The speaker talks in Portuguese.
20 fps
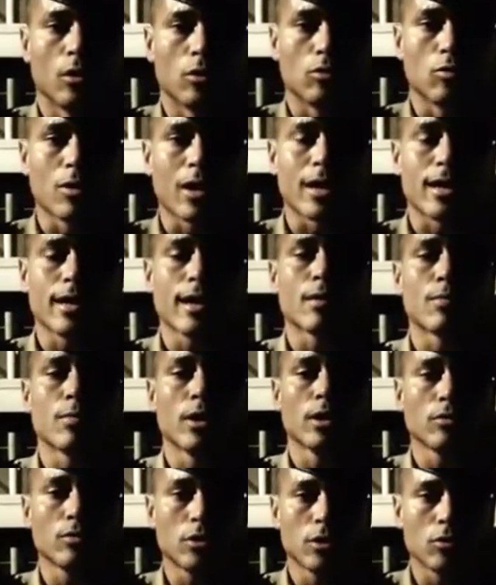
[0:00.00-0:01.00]
de um,
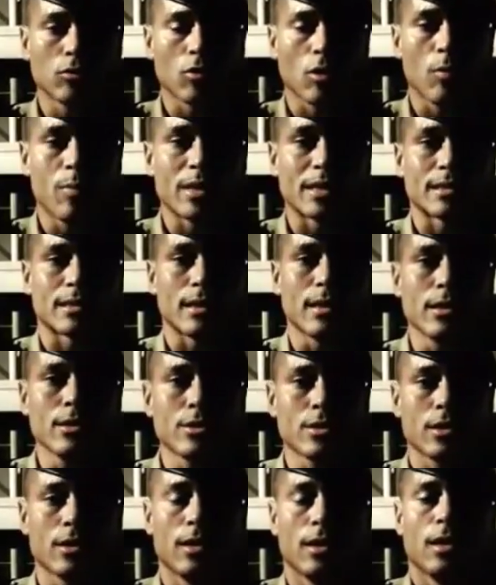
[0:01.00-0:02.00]
carregamento de
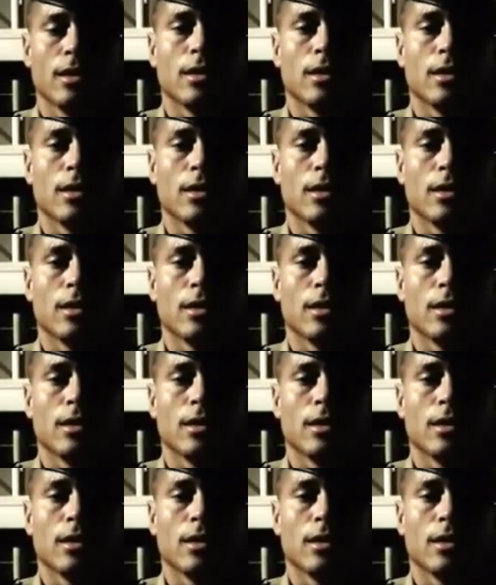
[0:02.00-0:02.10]
entorpecente